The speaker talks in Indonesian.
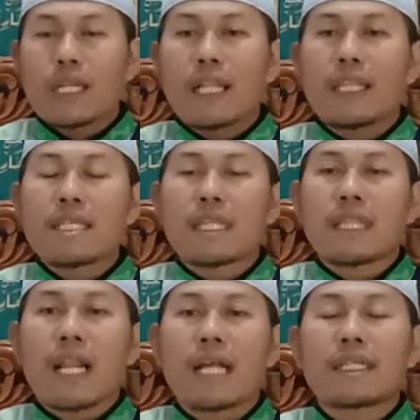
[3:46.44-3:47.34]
Nanti
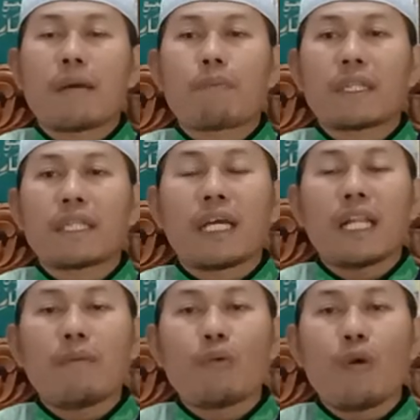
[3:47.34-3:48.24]
setelah dapat
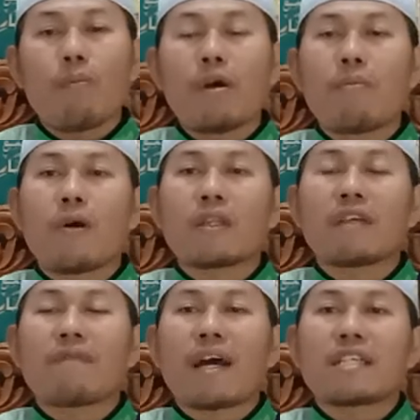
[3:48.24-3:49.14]
ilmu,
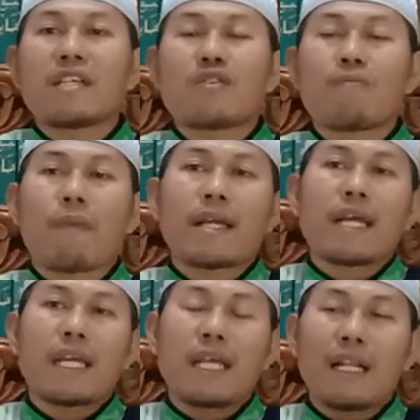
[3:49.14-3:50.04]
memotivasi
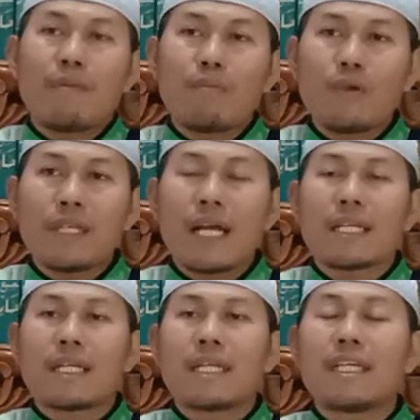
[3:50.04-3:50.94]
supaya
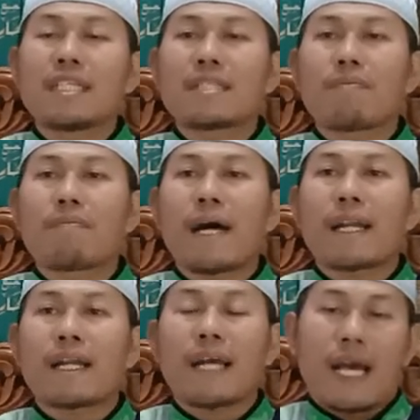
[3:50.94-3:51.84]
ilmunya
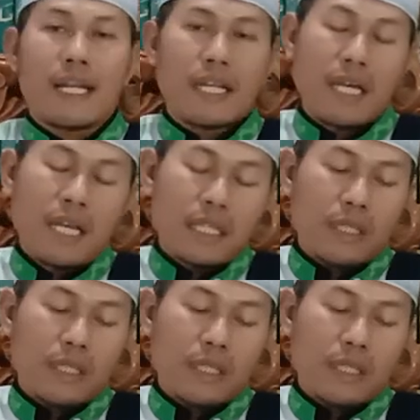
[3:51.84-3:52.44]
disebarkan,